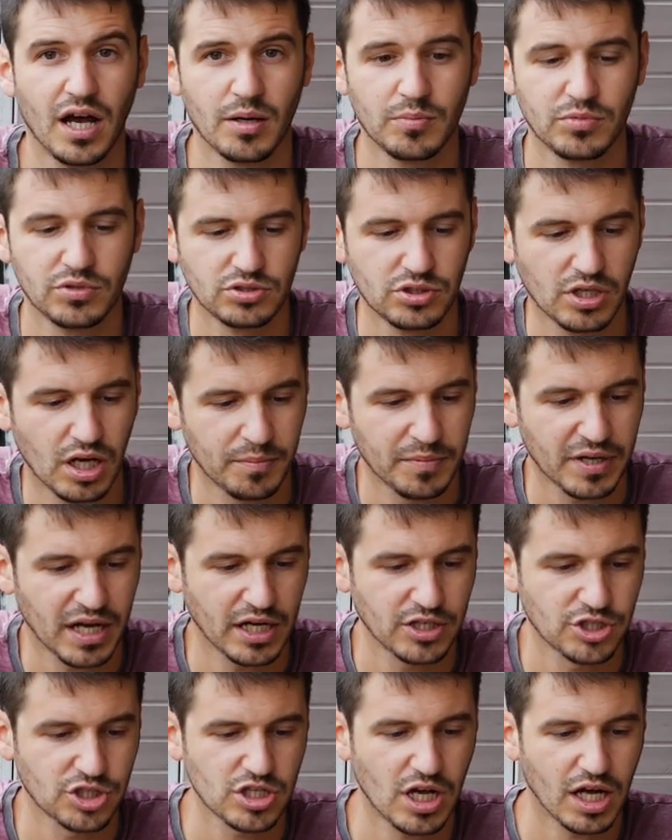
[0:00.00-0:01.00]
habe, die haben
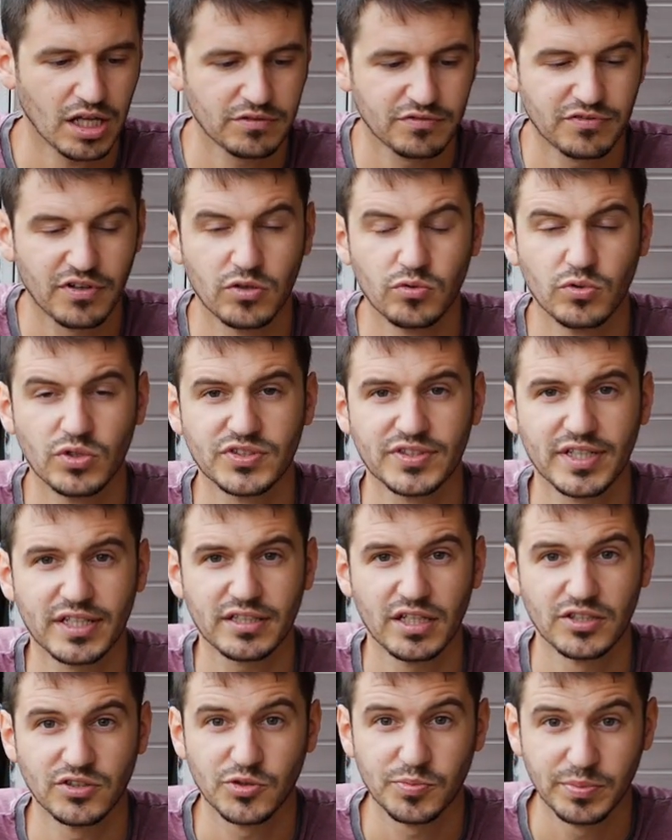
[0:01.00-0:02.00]
keinen Schaden
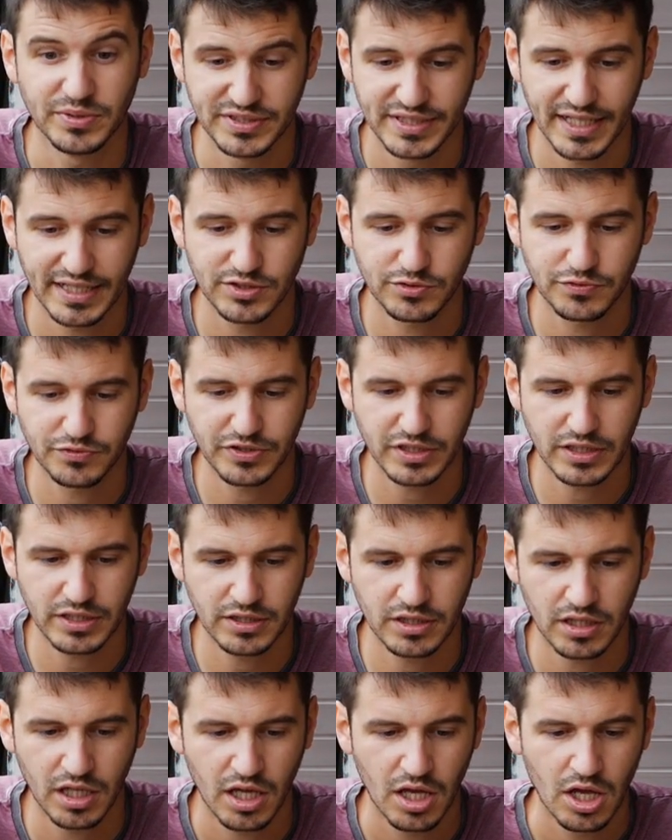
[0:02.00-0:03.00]
verursacht. Also ich bin sehr
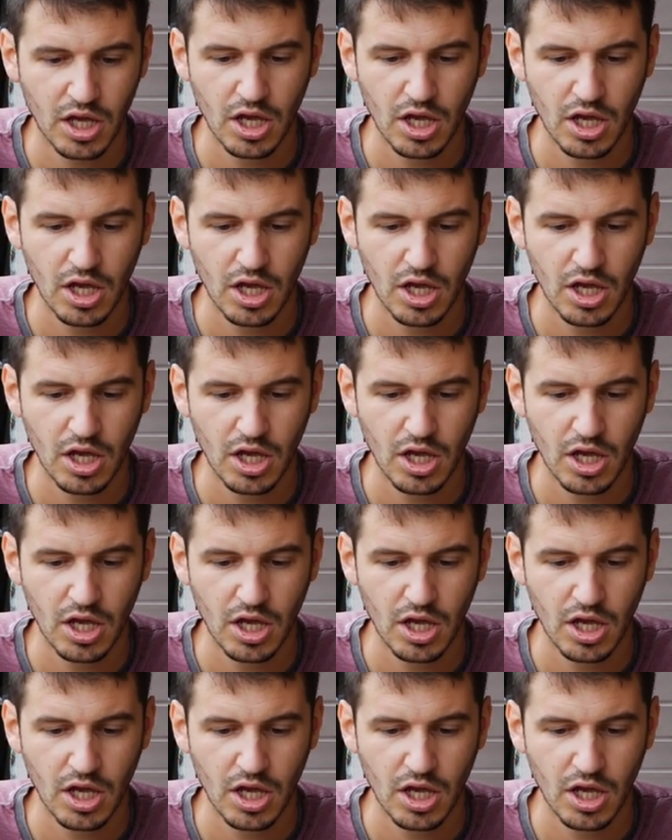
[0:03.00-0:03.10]
zufrieden.